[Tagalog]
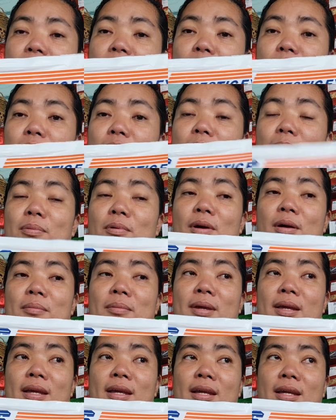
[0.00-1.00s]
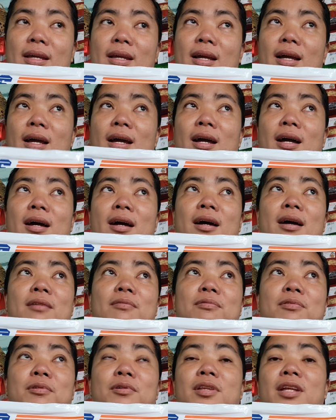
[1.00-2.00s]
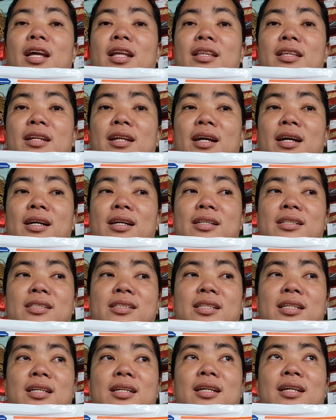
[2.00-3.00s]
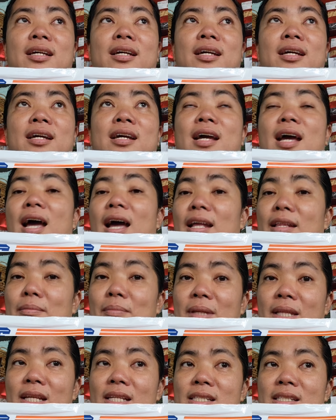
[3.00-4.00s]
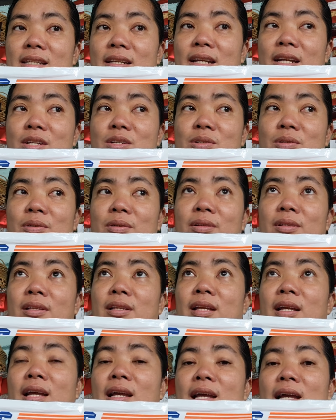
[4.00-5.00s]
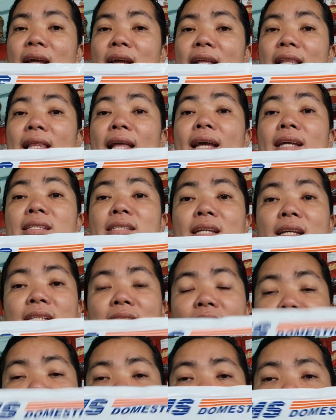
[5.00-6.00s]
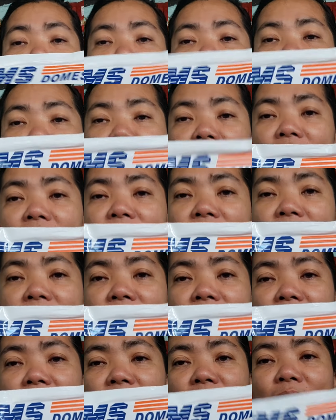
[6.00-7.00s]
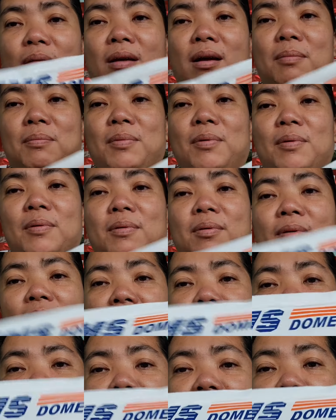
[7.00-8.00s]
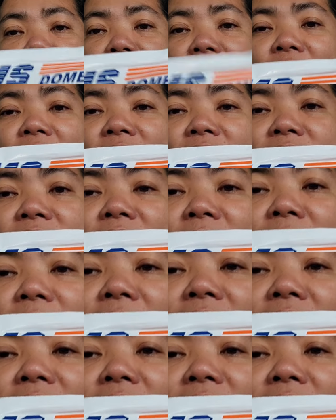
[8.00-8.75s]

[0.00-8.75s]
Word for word: Meron na po kaming uh, Food and Drugs Administration License to Operate. Ito nga po. Fresh na